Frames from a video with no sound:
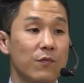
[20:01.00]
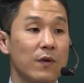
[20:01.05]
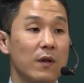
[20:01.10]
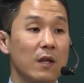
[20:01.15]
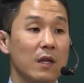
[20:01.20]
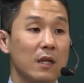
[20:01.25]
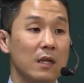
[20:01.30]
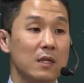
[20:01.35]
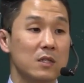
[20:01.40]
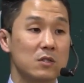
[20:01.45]

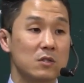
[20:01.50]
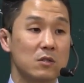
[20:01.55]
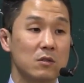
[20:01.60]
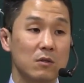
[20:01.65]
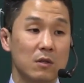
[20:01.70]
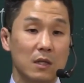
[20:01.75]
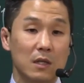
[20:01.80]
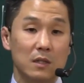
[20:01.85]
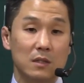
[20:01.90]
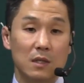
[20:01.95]
सबसे
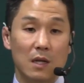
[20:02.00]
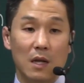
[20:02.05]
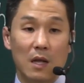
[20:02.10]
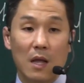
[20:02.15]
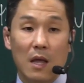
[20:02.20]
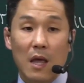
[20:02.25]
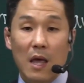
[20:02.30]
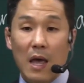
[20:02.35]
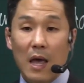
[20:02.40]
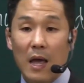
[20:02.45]
पवित्र
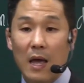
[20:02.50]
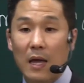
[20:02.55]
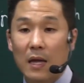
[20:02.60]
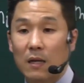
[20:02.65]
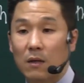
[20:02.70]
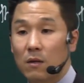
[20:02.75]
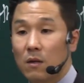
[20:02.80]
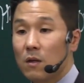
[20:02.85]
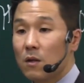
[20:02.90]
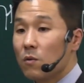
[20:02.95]
स्थान के
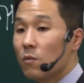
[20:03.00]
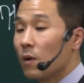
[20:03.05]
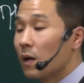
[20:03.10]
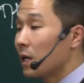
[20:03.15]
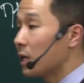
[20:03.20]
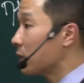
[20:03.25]
बारे में बात